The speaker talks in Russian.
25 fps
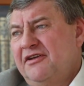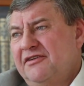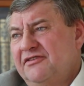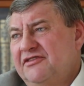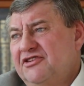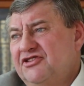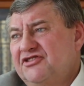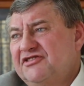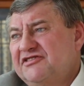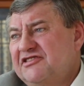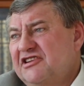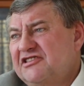
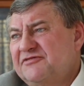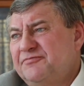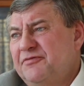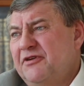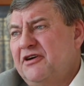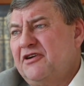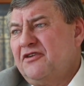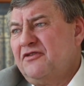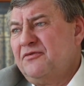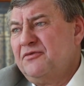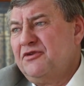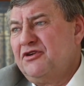Даже с
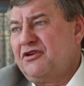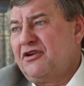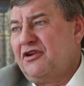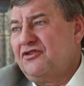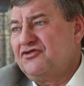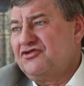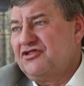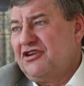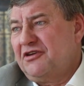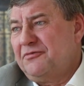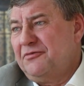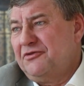Каспаровым играл
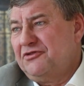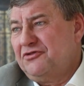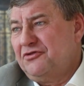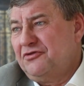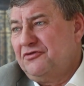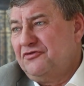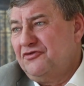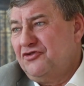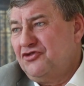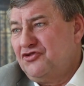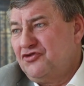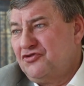в шахматы,
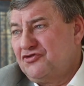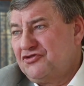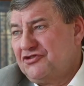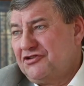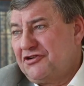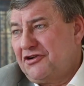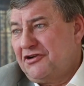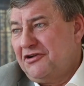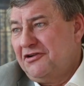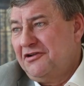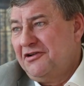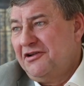он ничью
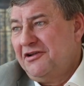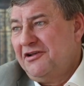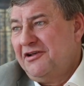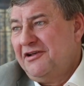сыграл.